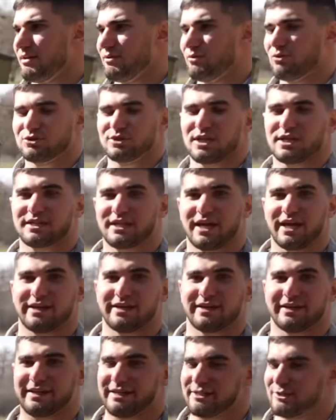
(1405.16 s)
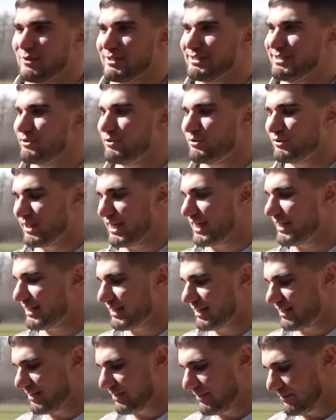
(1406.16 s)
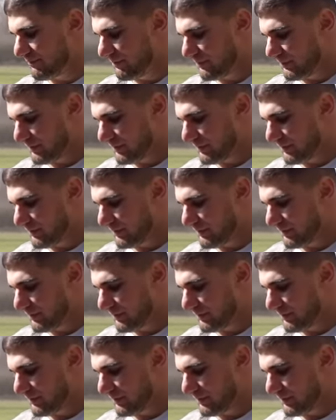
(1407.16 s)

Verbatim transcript: нужна техника. Если у вас нет техники,